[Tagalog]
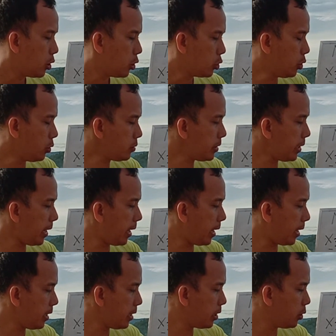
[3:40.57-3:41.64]
Yung A,
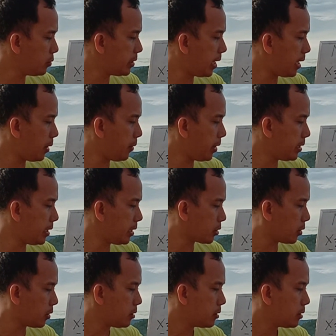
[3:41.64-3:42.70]
yung dalawa
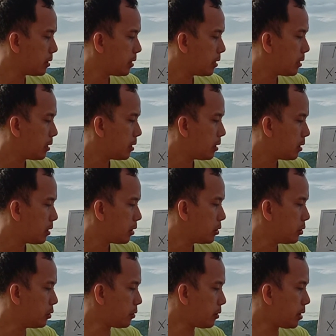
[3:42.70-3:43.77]
dito,
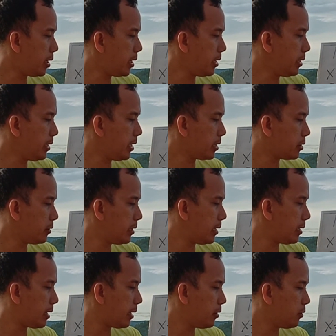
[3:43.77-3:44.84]
yung earn dito, ni,
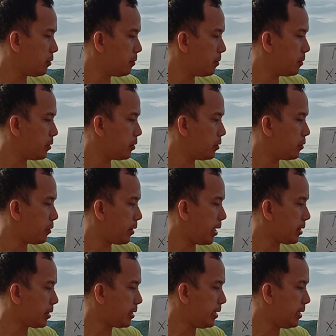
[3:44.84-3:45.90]
uh, yung, yung
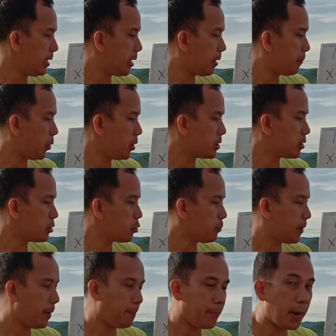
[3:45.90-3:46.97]
entry nila,
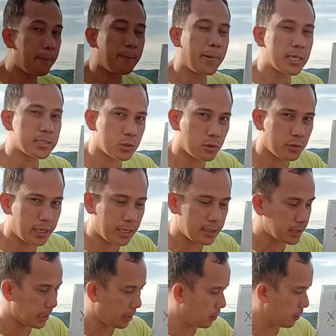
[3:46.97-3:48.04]
0.025, papasok yan
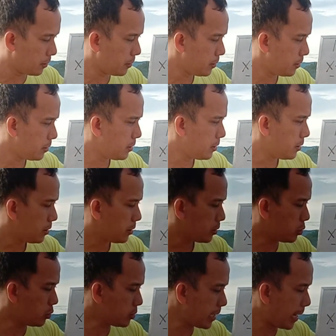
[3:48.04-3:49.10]
sa'yo.
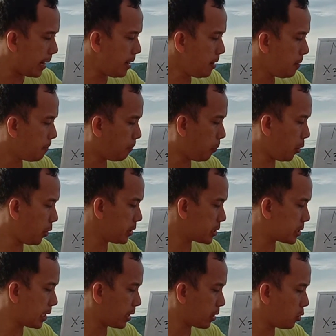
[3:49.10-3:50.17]
Total,
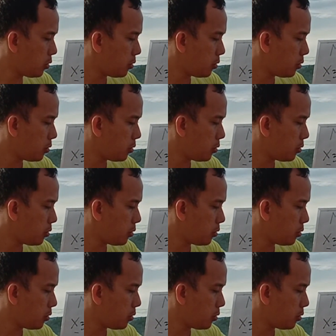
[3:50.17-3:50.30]
0.05.